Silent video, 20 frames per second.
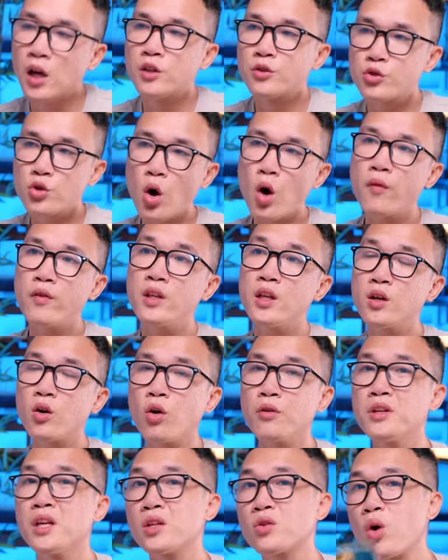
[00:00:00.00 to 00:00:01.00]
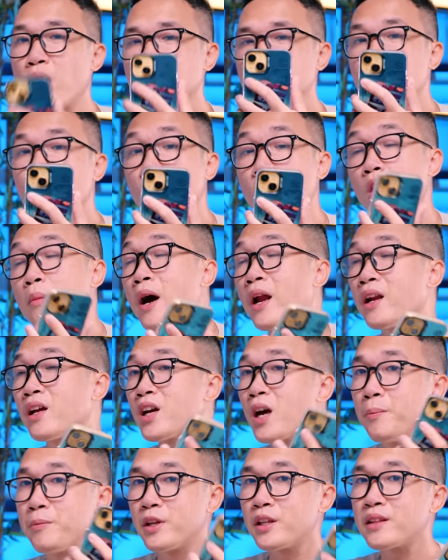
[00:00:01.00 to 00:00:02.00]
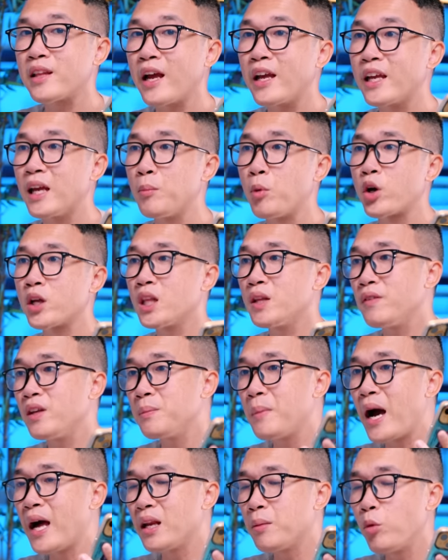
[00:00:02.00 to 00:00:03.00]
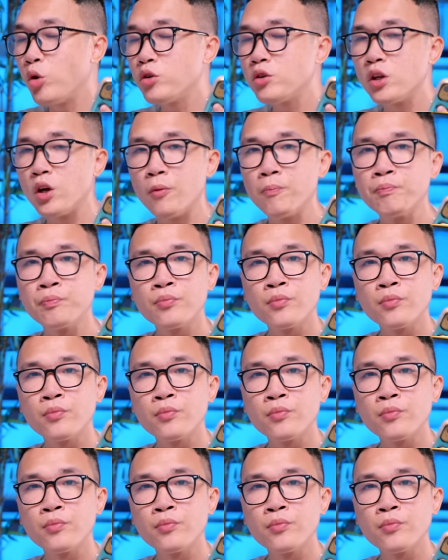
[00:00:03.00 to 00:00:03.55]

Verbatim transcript: so với những con điện thoại di động các bạn đang cầm trên tay hay một cái tivi 3 đến 4 triệu